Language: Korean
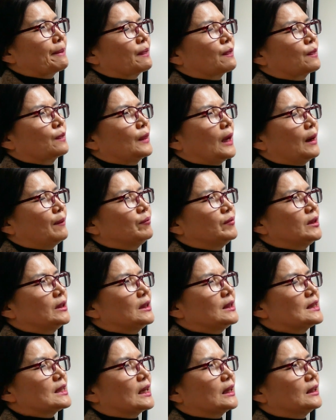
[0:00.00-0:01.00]

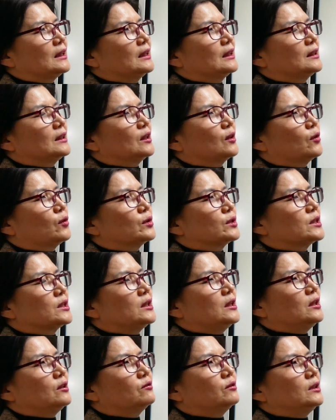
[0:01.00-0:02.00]
남들이 자기한테
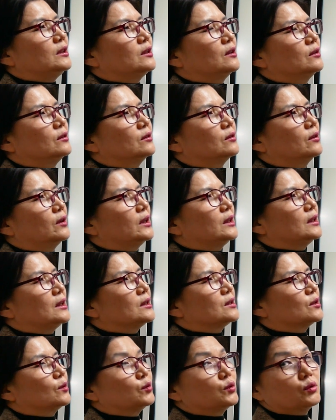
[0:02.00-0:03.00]
거슬리고 이러는 거에
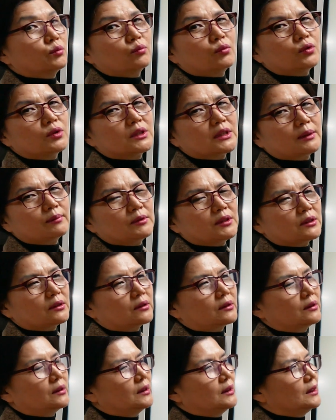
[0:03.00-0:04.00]
대해서 좀 못
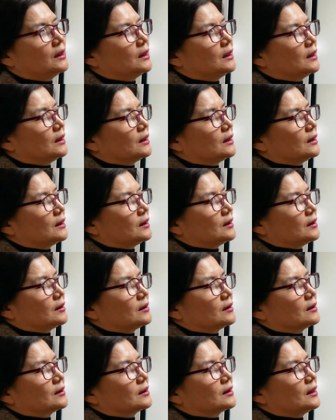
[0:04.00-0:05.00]
참죠.
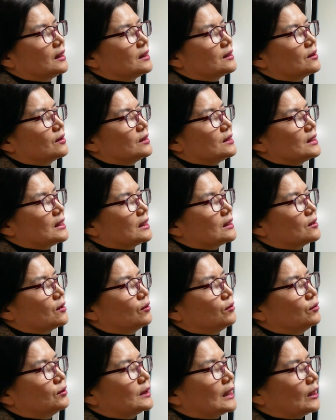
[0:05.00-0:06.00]
그래서 이제
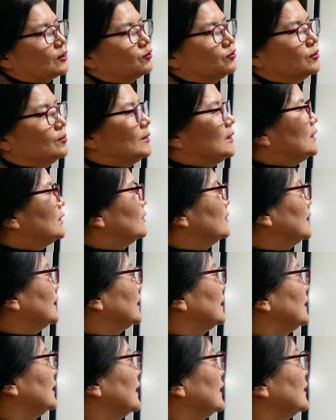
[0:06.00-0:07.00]
서로 다툼이
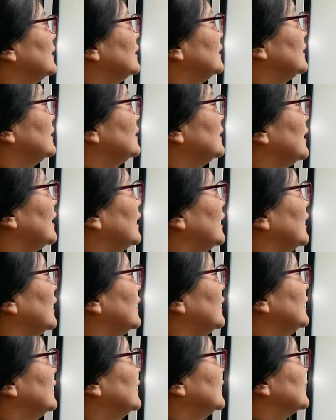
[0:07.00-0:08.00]
일어나게
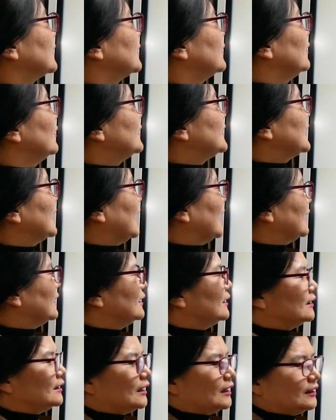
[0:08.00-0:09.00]
되는데 그러지
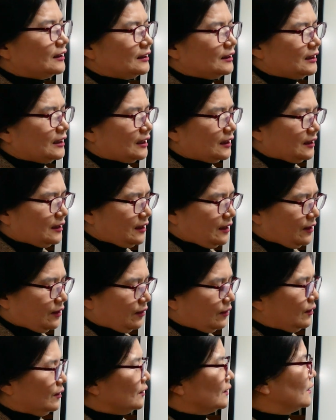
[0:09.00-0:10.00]
않는다는
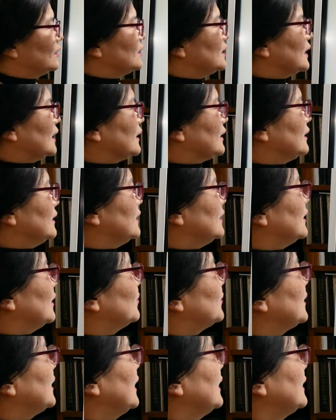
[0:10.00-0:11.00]
이야기예요. 그렇지 않기
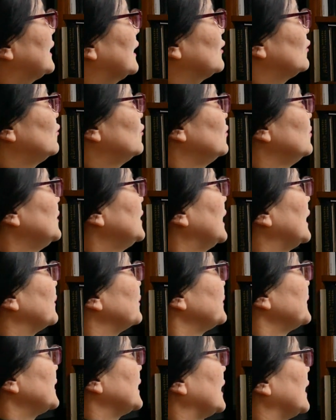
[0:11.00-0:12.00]
때문에 다툼이
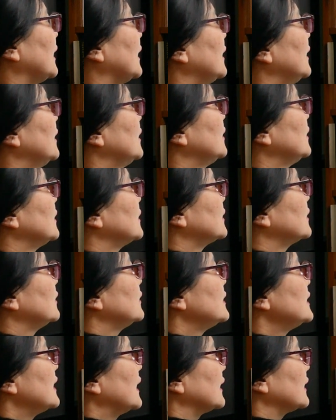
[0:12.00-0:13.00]
없다.
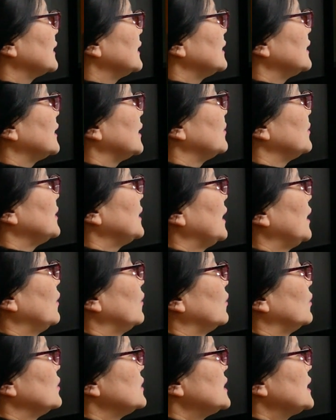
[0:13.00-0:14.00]
그렇지 않기 때문에
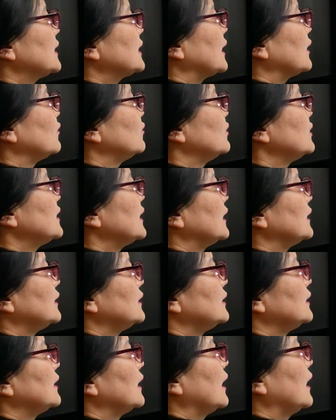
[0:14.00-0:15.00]
오직 다투지
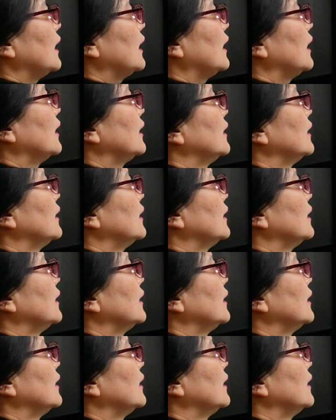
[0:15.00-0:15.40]
않는다.